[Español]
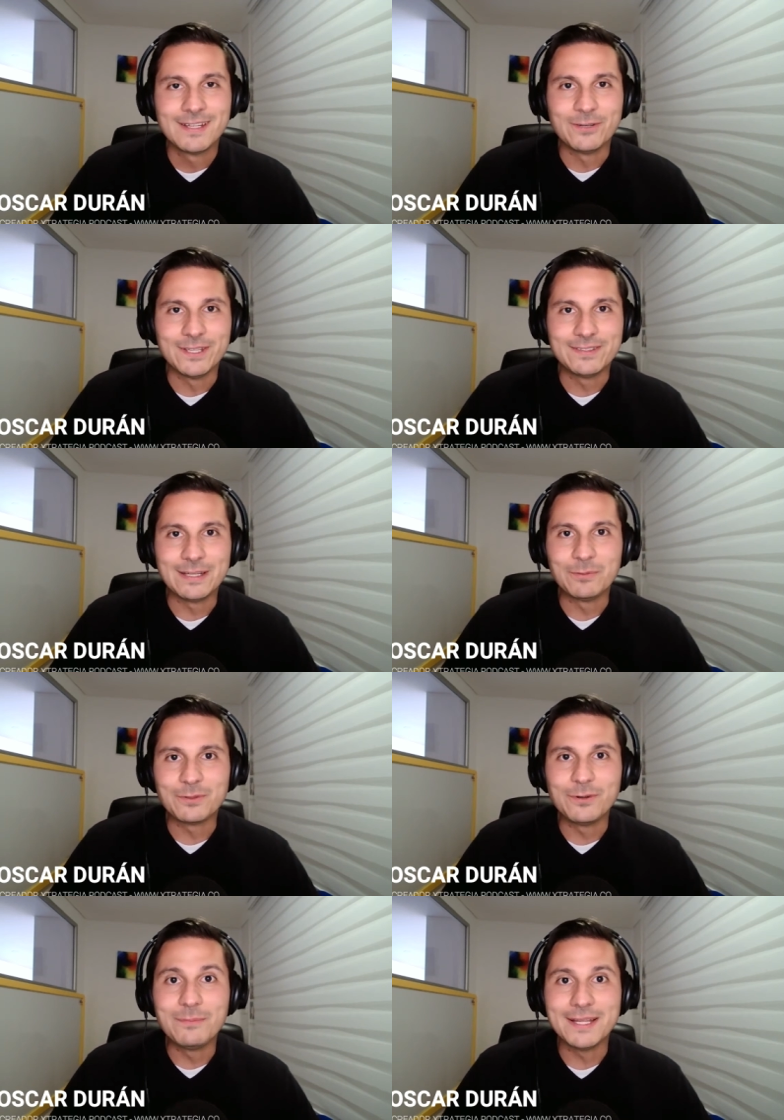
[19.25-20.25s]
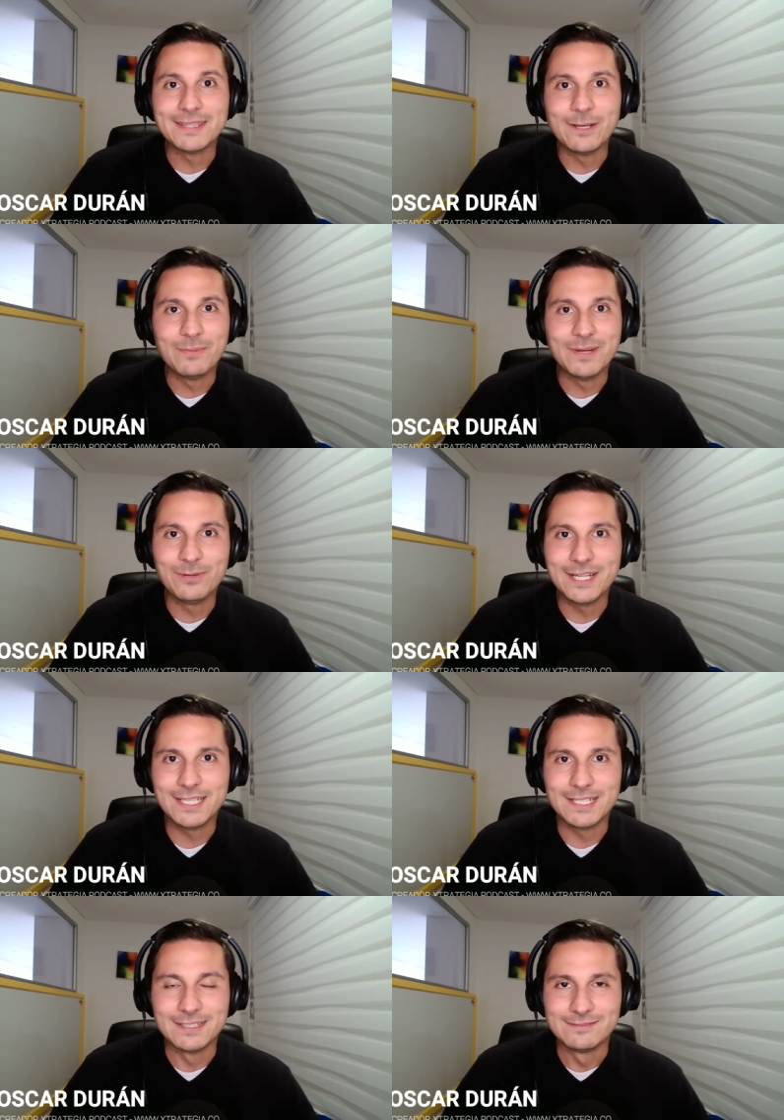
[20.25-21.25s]
Hoy estamos con Mateo
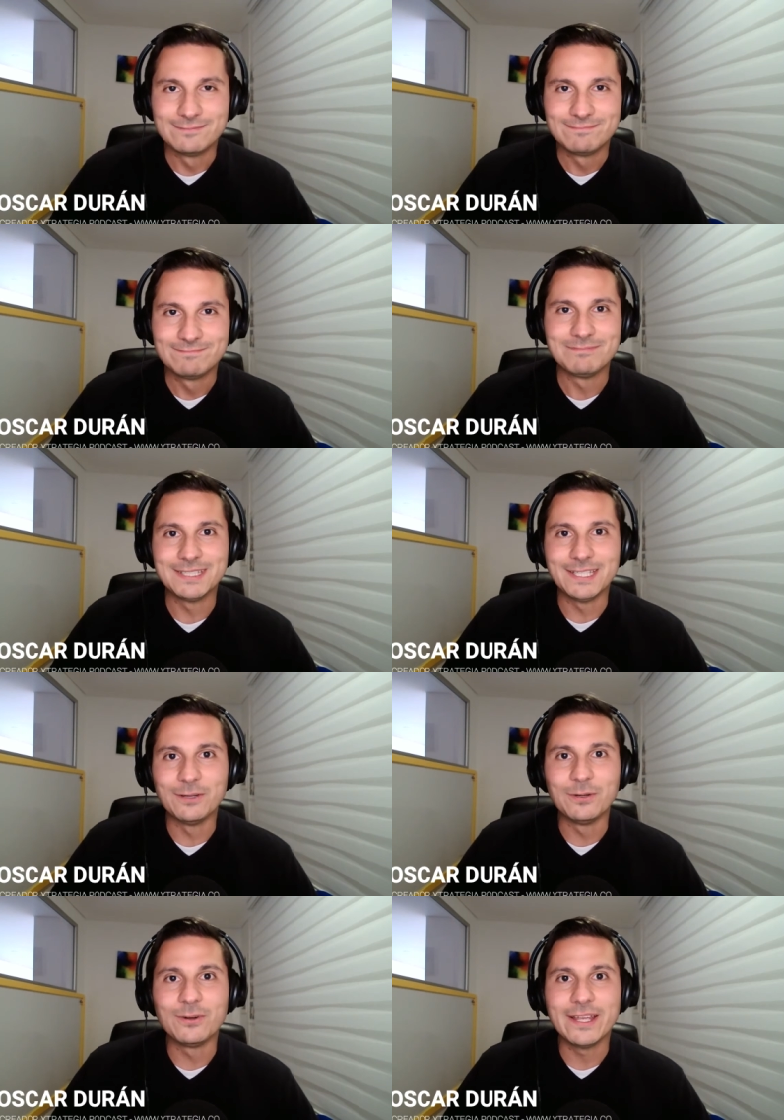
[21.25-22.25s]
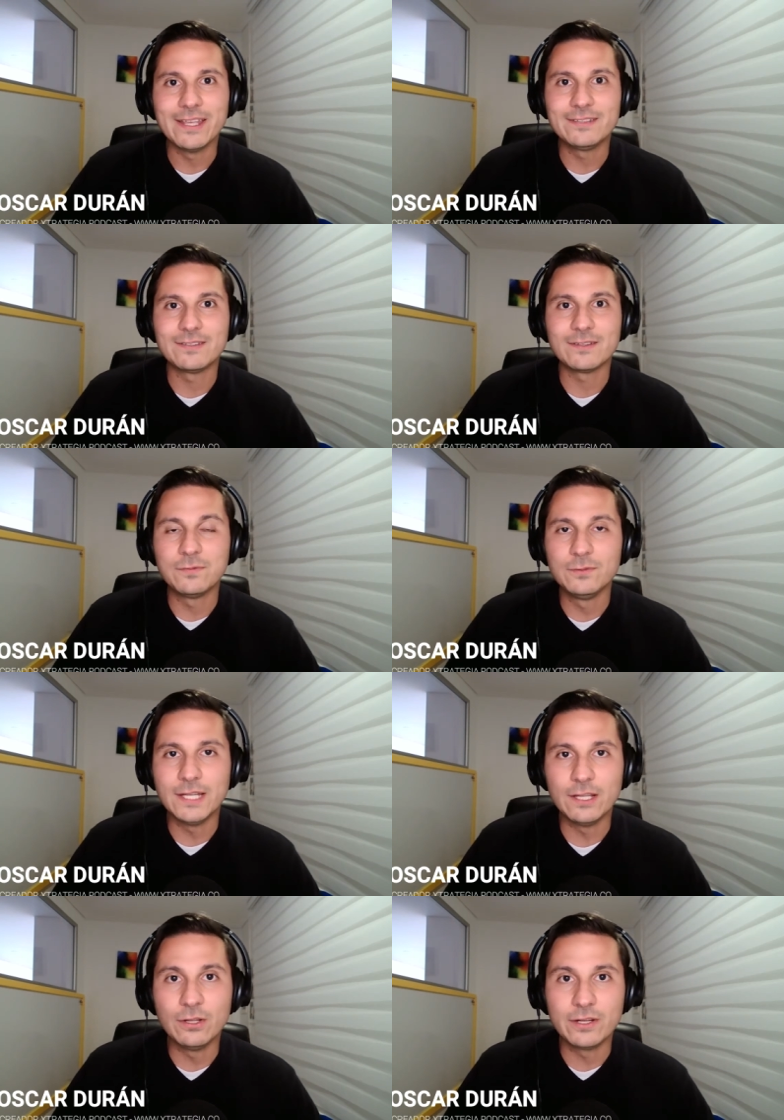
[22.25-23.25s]
Marulanda. Mateo es
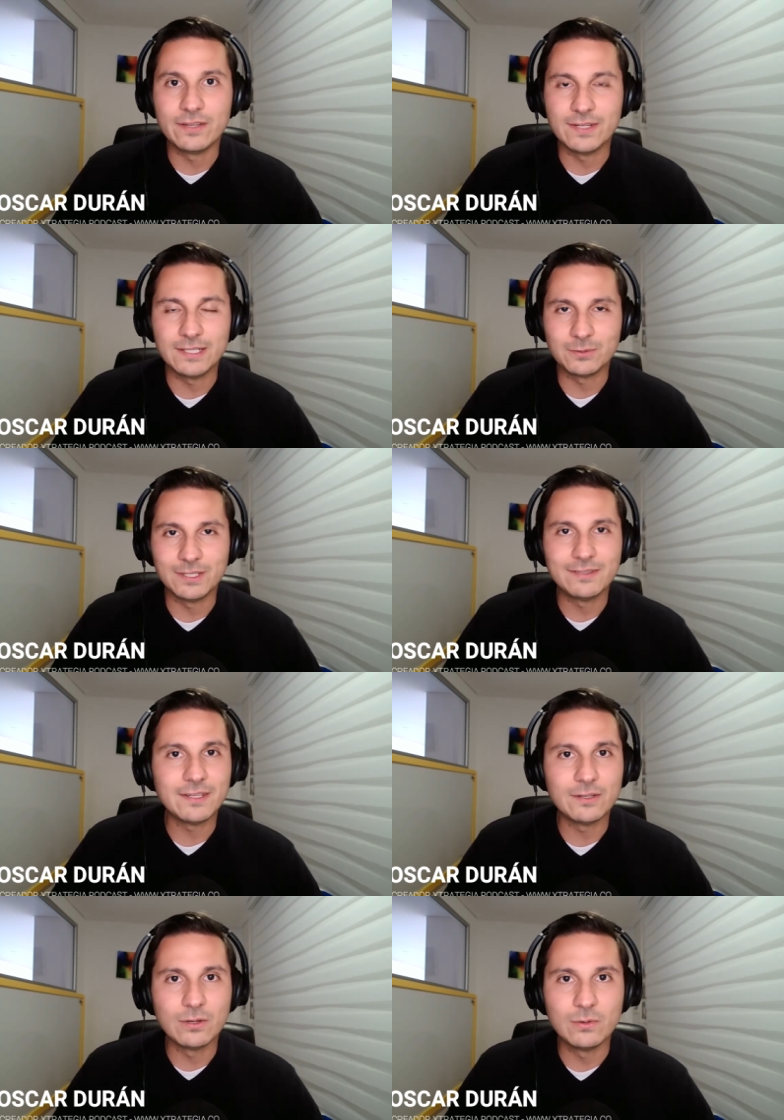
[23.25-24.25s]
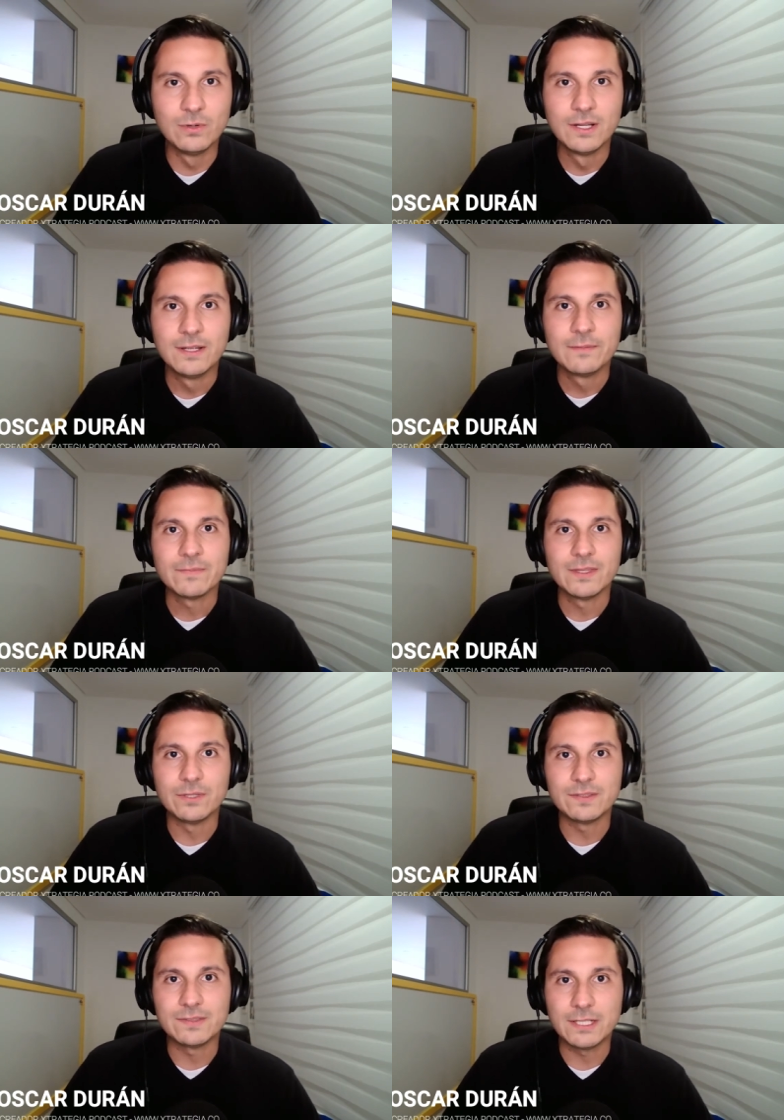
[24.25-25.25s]
cofundador y es el actual CEO de
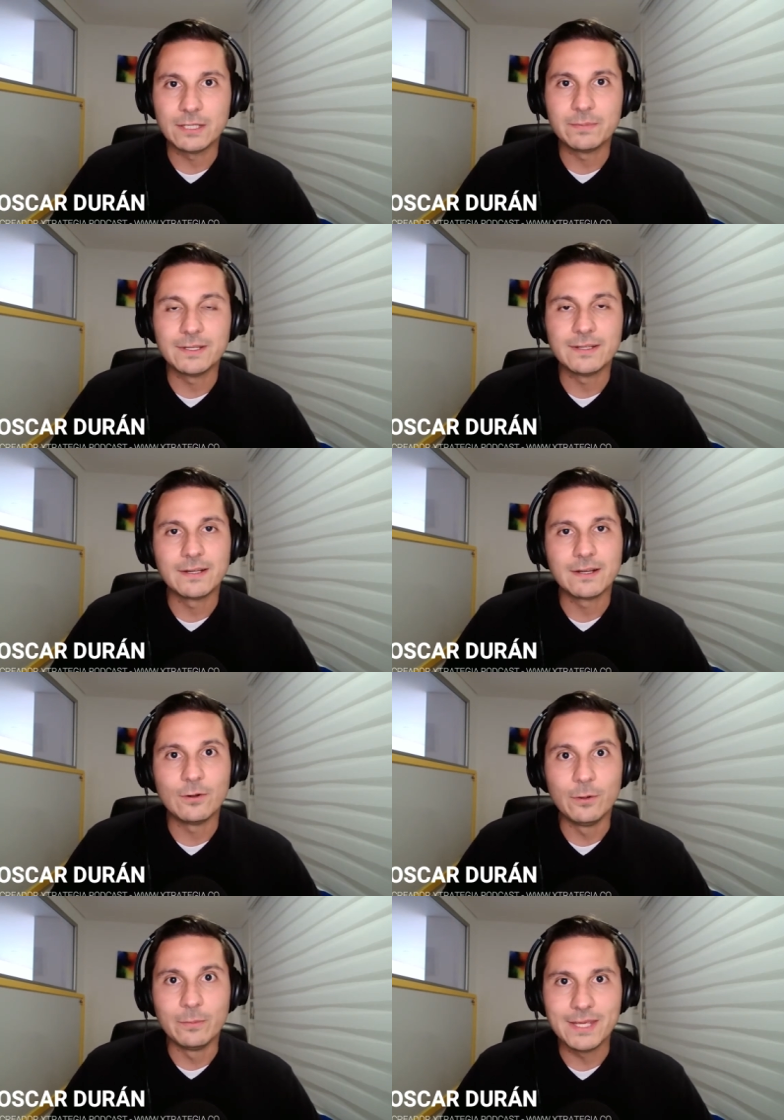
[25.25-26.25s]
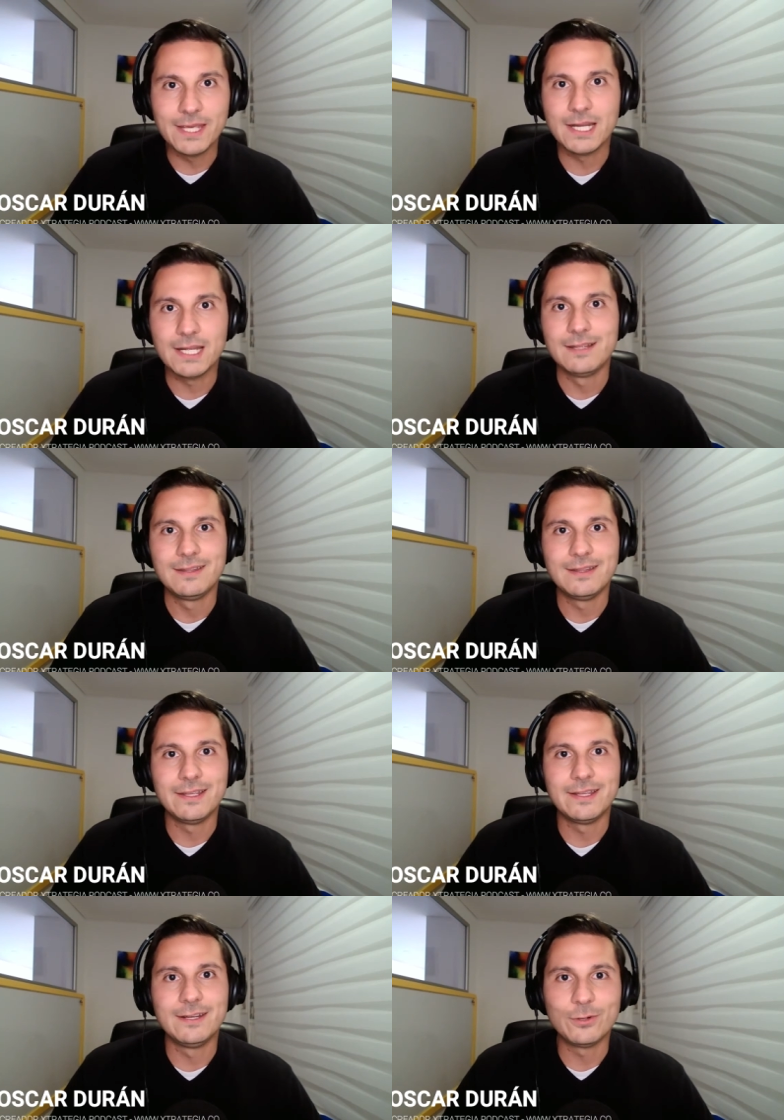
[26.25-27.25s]
una startup colombiana
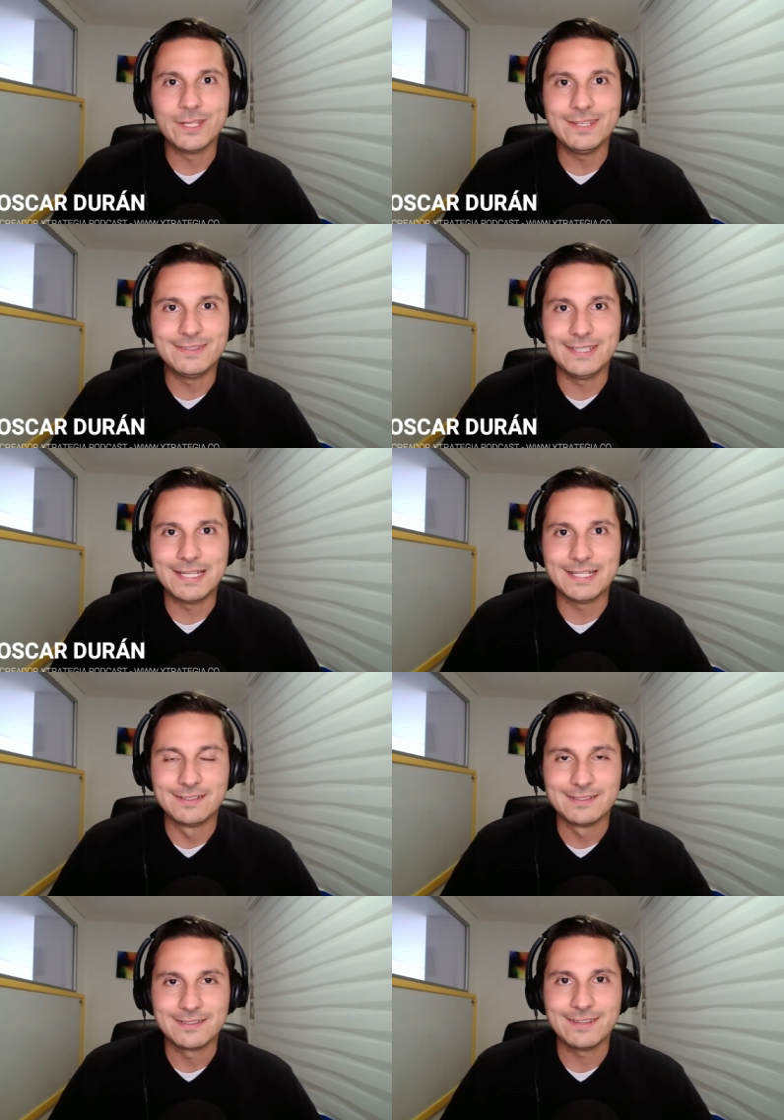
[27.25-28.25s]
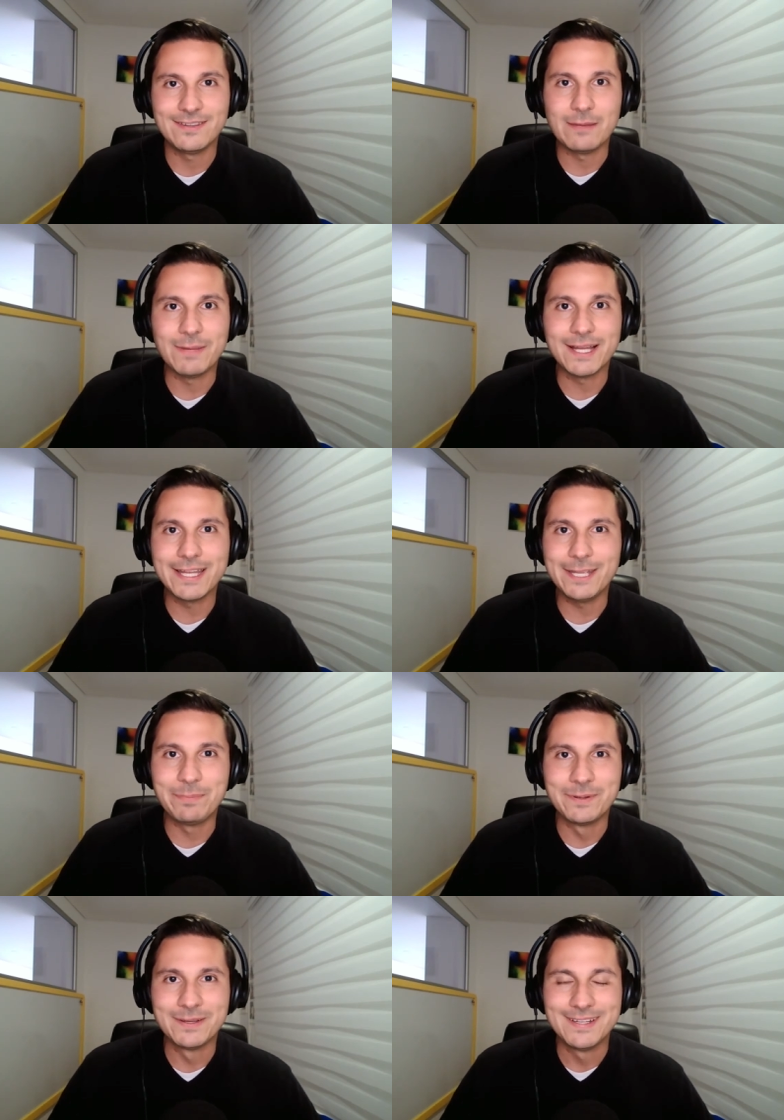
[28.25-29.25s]
de logística que se llama Grip